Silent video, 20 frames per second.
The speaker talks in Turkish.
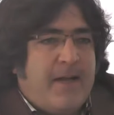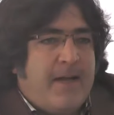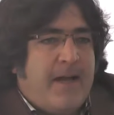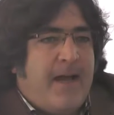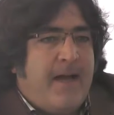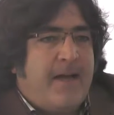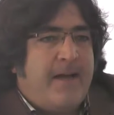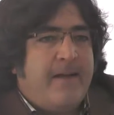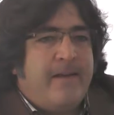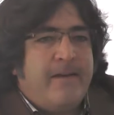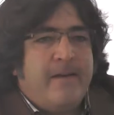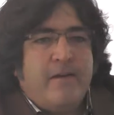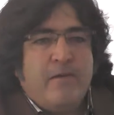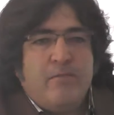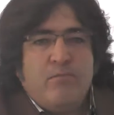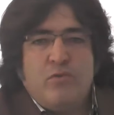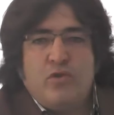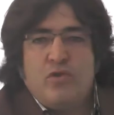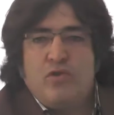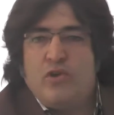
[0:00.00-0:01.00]
Yani
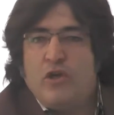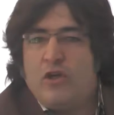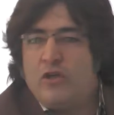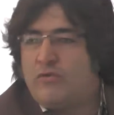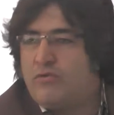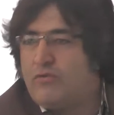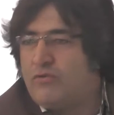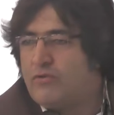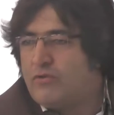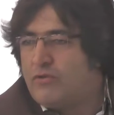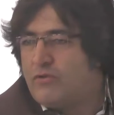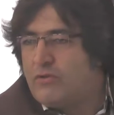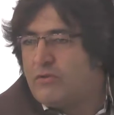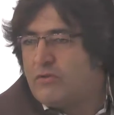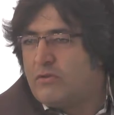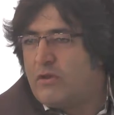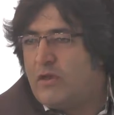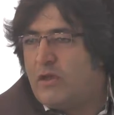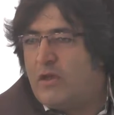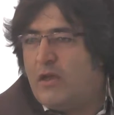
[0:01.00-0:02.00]
bu dört unsur
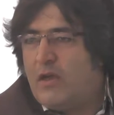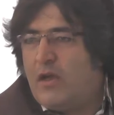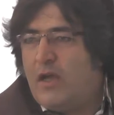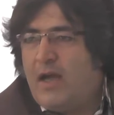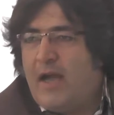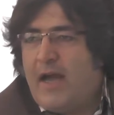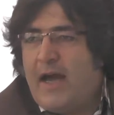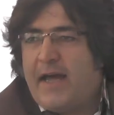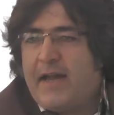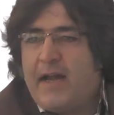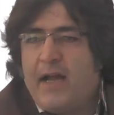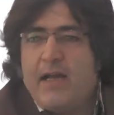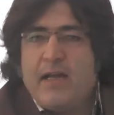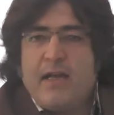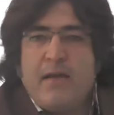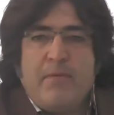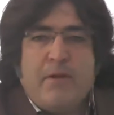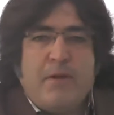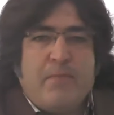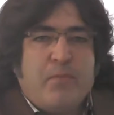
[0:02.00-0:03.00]

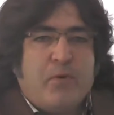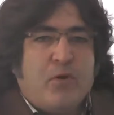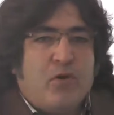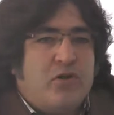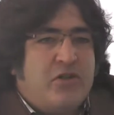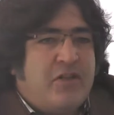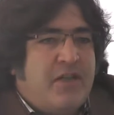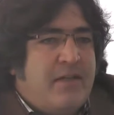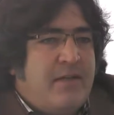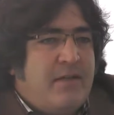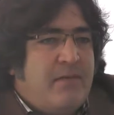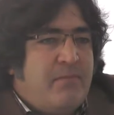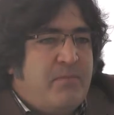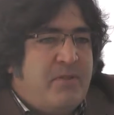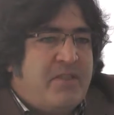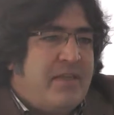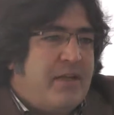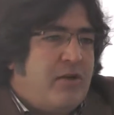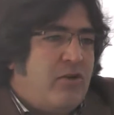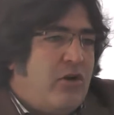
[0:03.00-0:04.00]
herhangi bir projenin
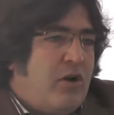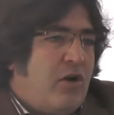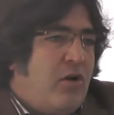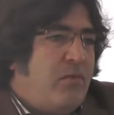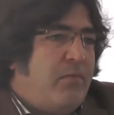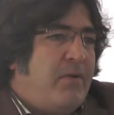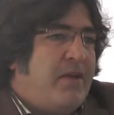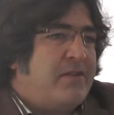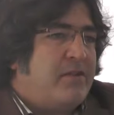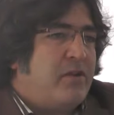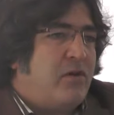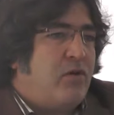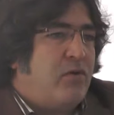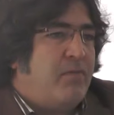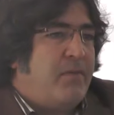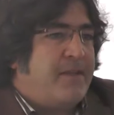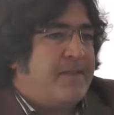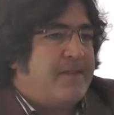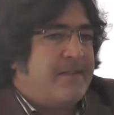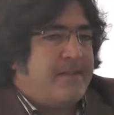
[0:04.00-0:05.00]
bize göre olmazsa
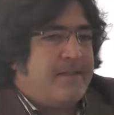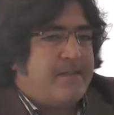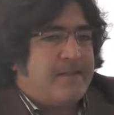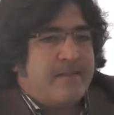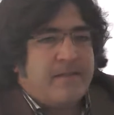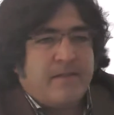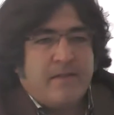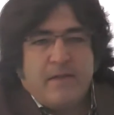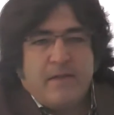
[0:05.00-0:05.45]
olmazıdır.